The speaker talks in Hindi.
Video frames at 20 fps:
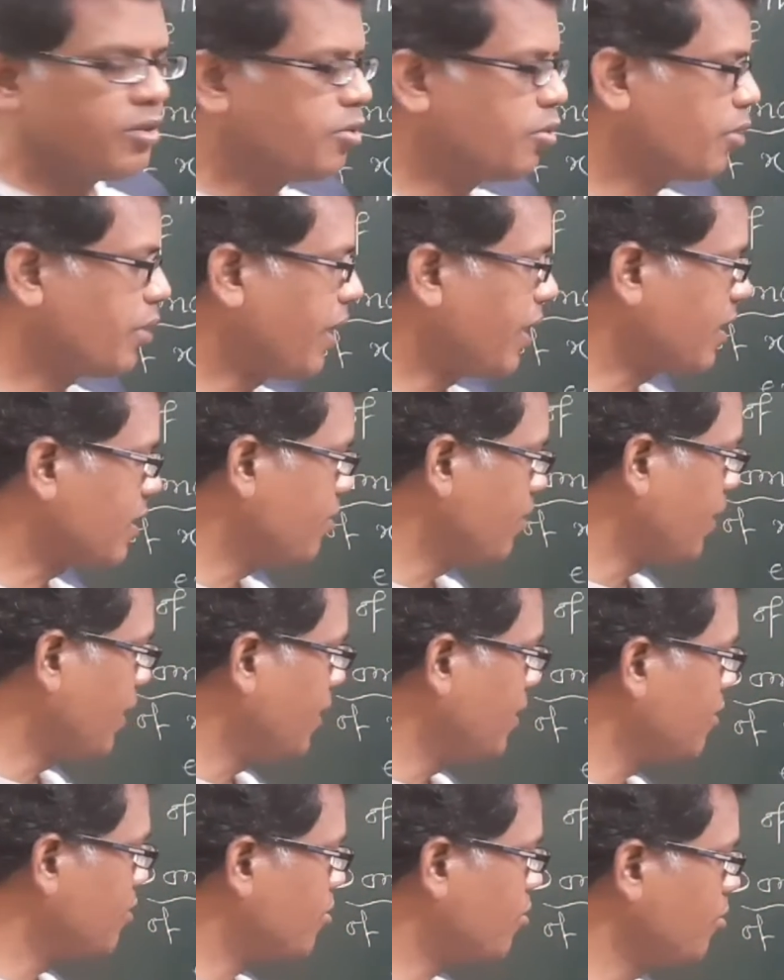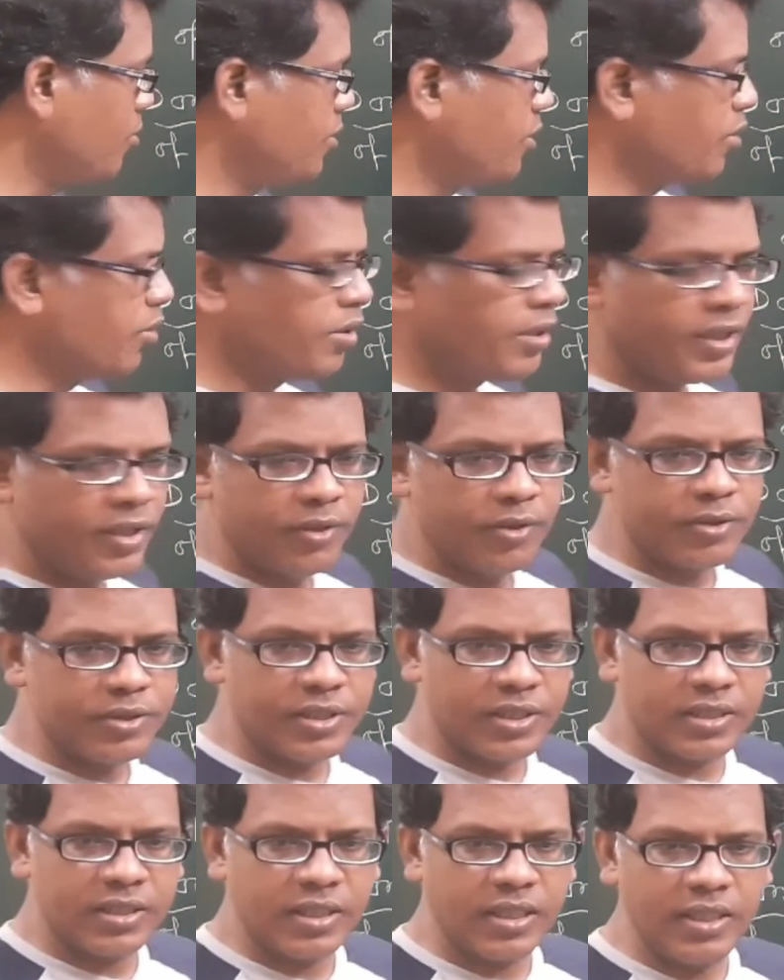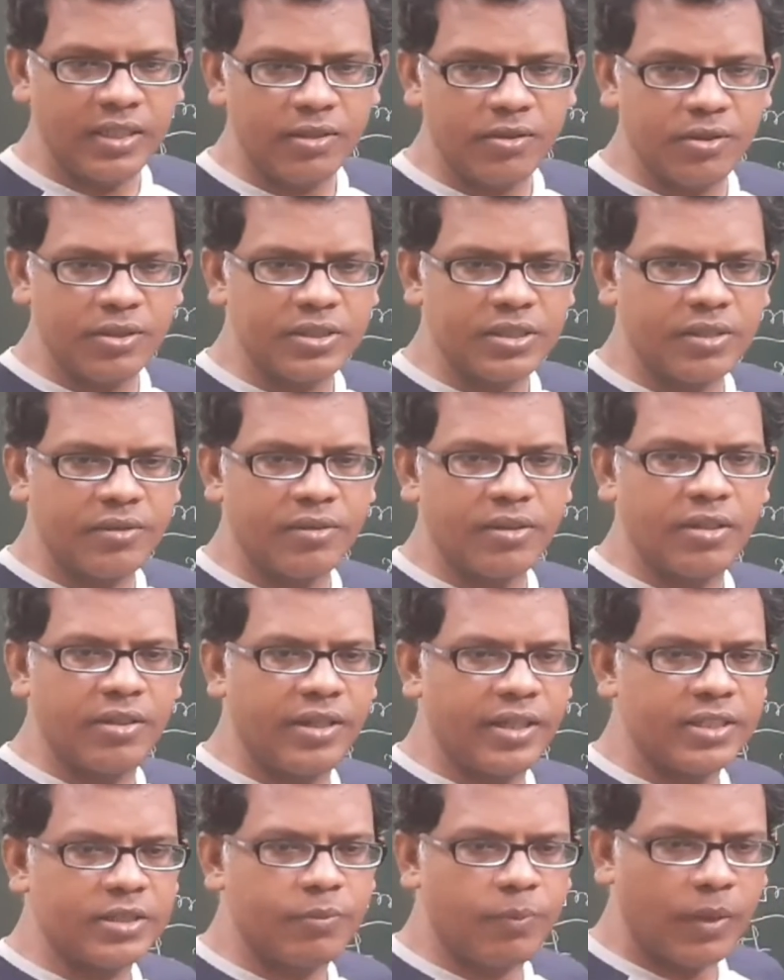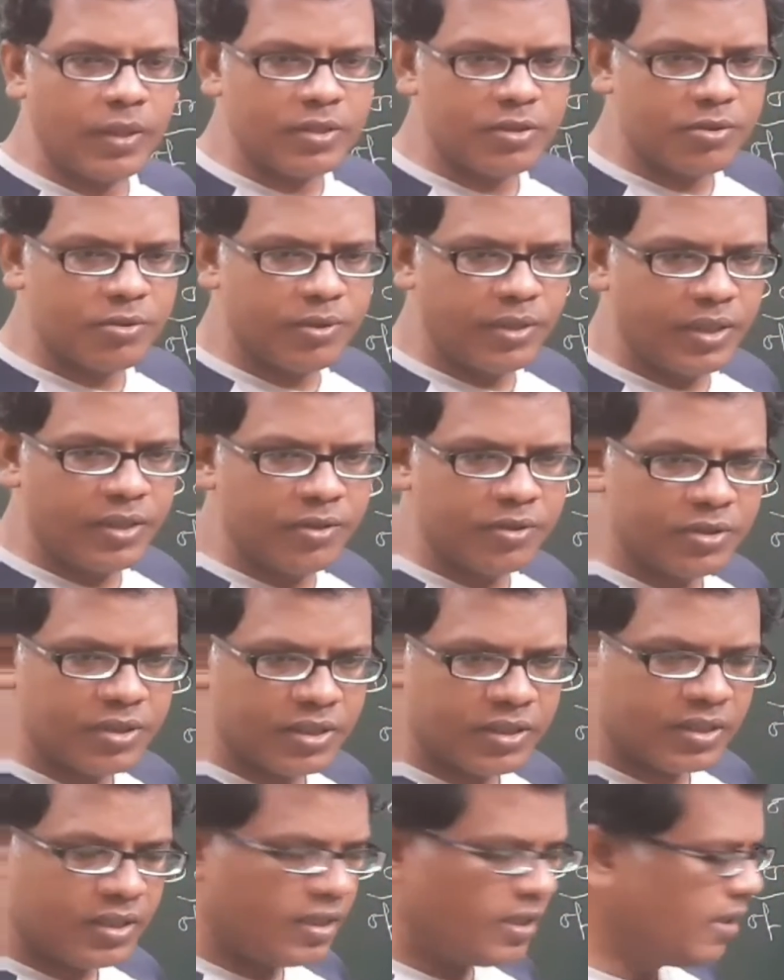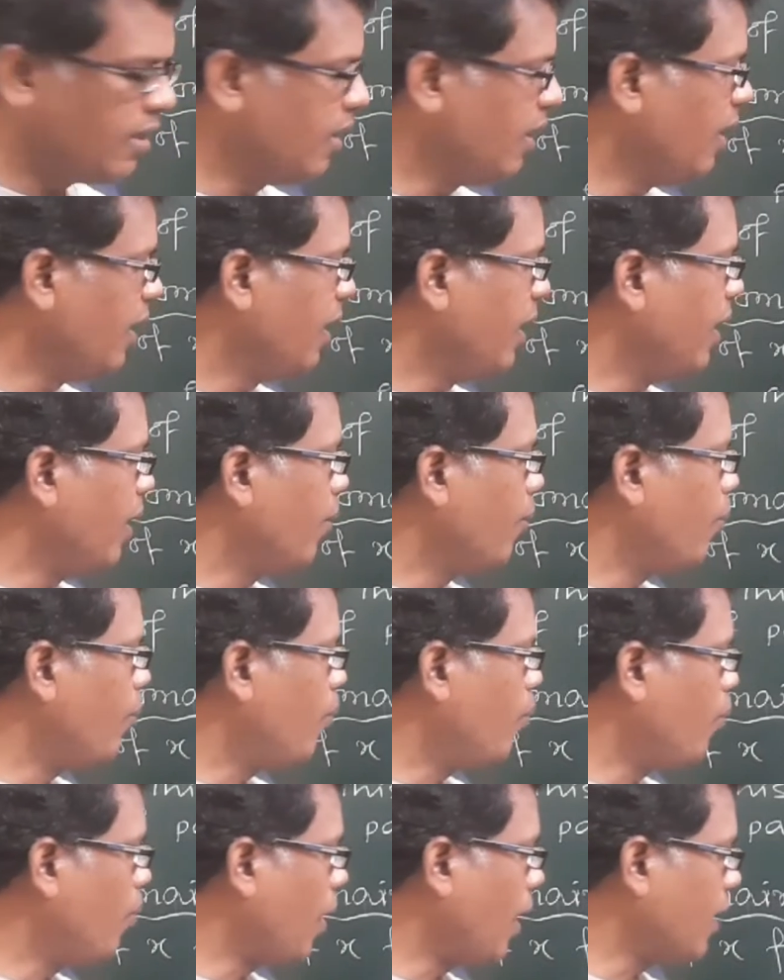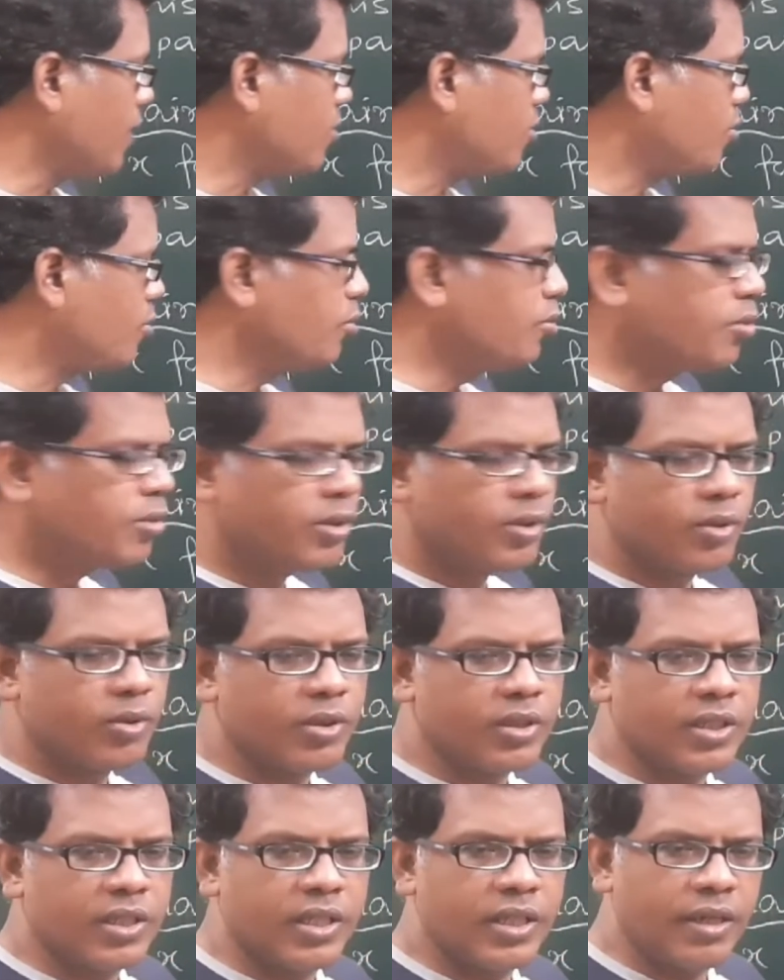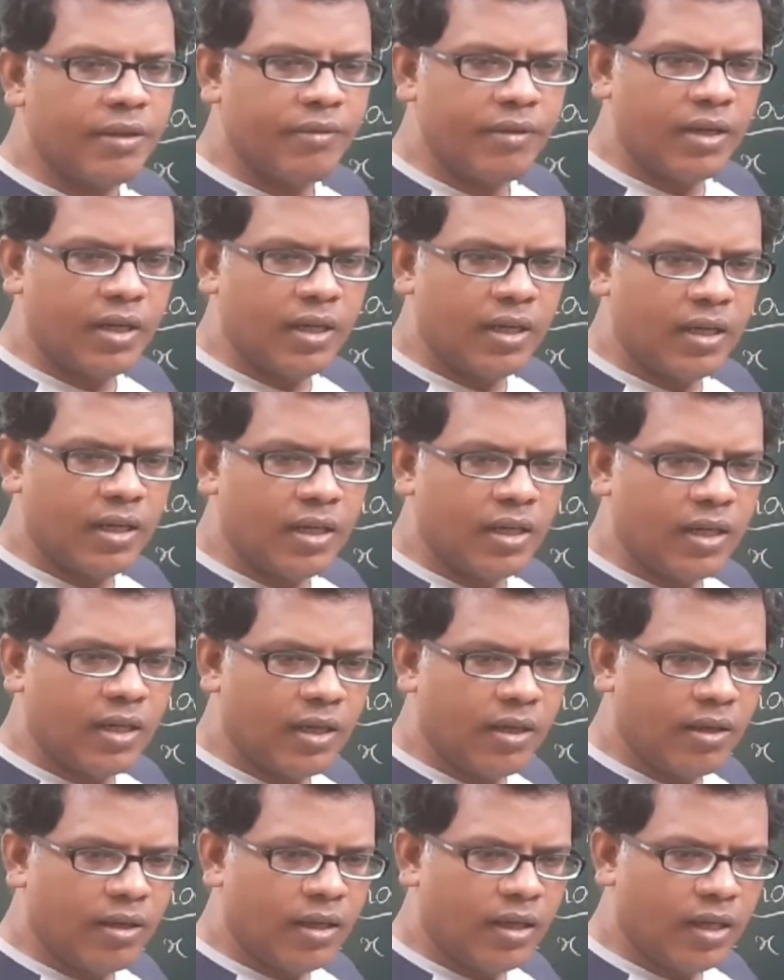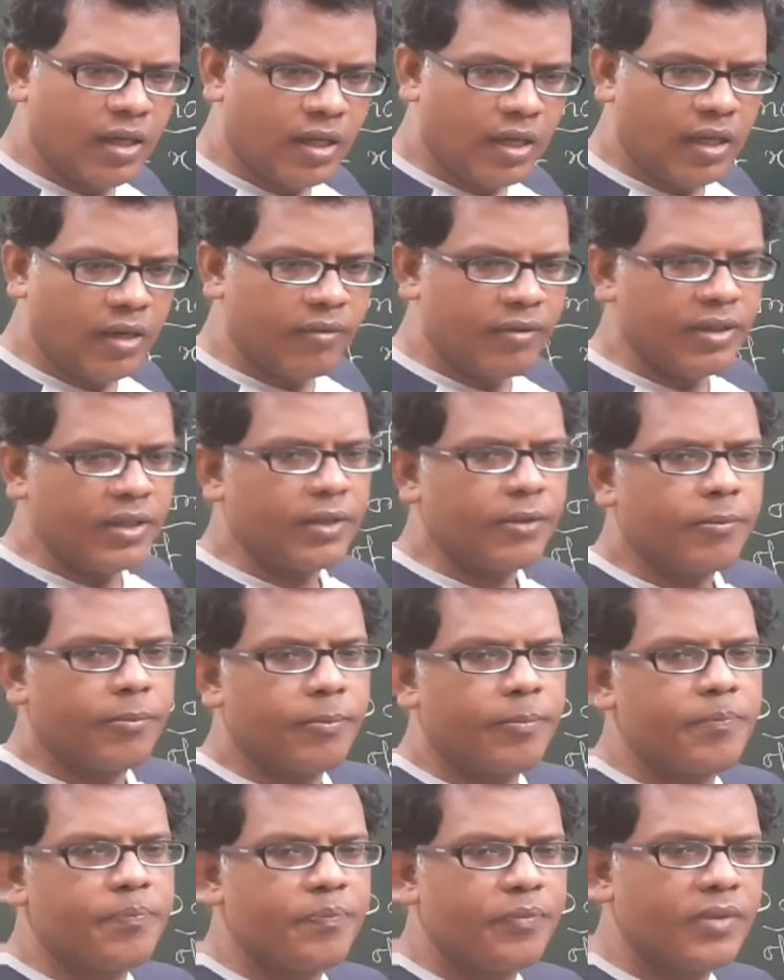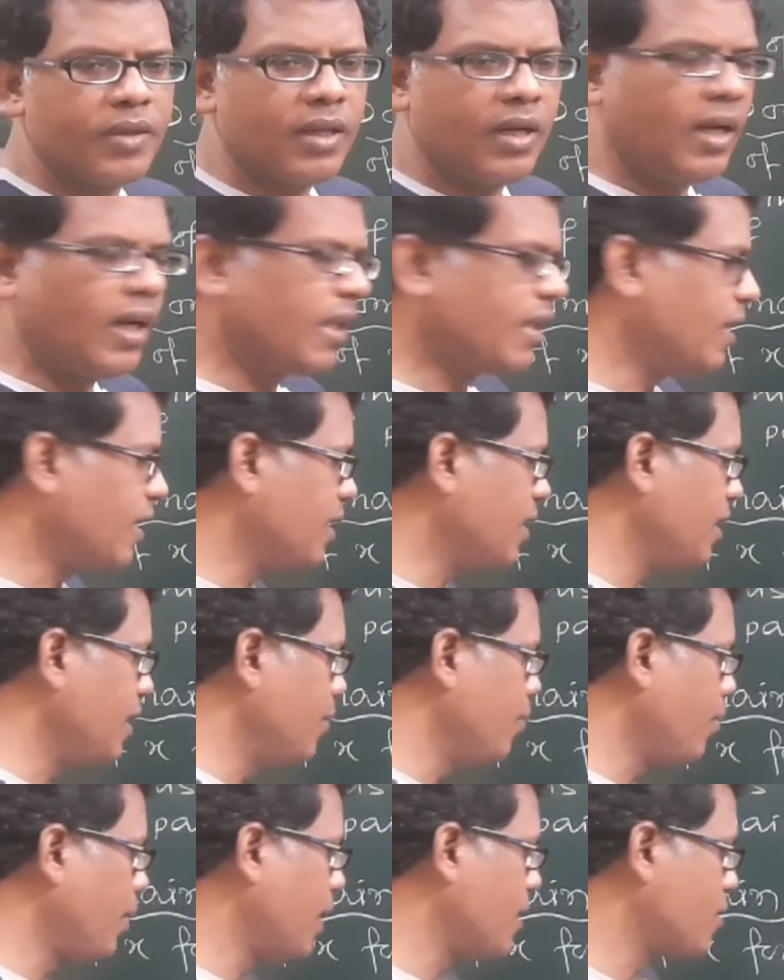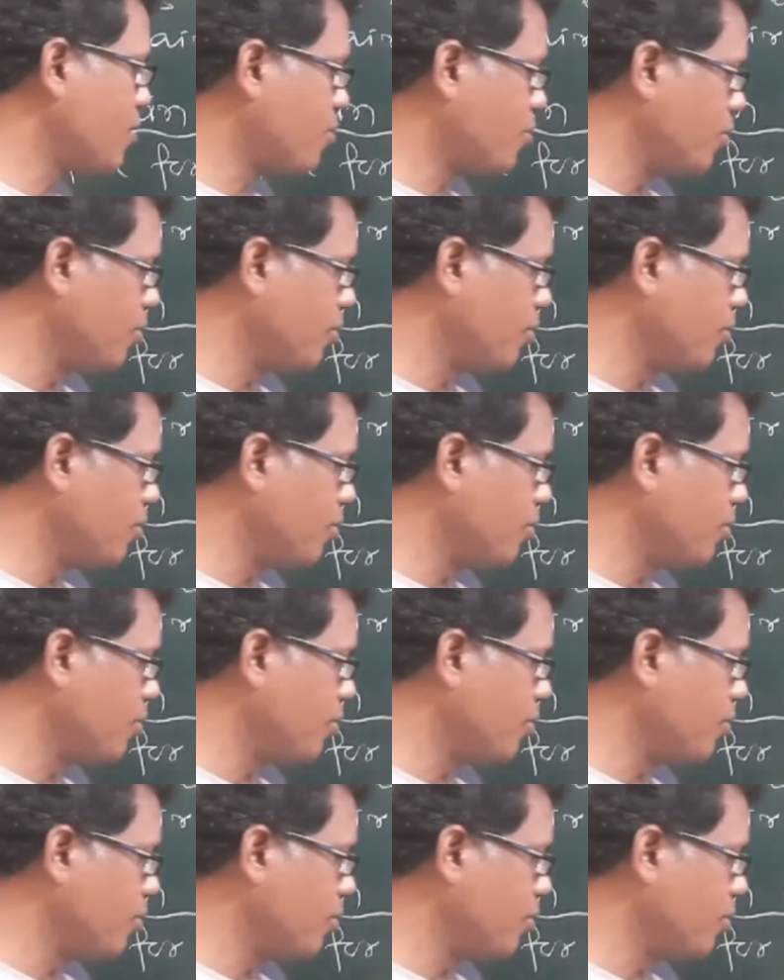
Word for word: चूँकि एक्स माइनस टू जीरो नहीं हो सकता है तो इसका मतलब एक्स प्लस टू नहीं हो सकता है प्लस टू के अलावा अदर देन प्लस